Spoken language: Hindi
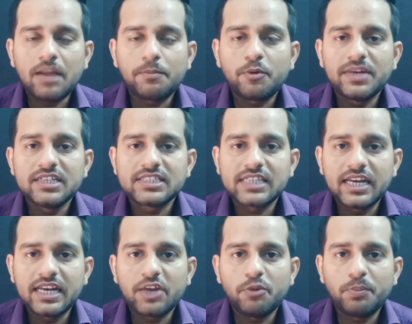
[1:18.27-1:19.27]
आपको मेरी स्क्रीन
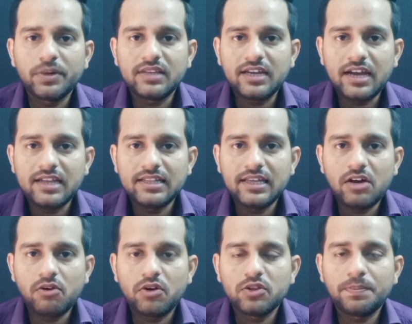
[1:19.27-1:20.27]
के ऊपर दिखाई दे रहा
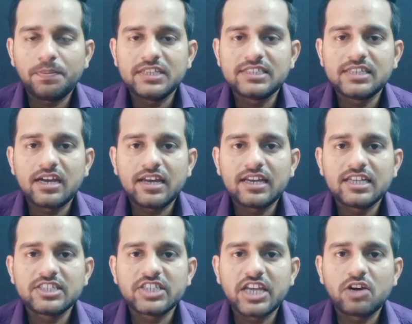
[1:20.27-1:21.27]
होगा तो प्लीज़ जाके इनके
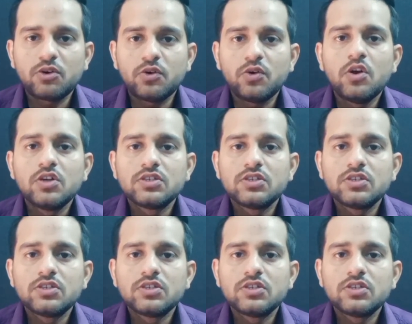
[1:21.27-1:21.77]
चैनल को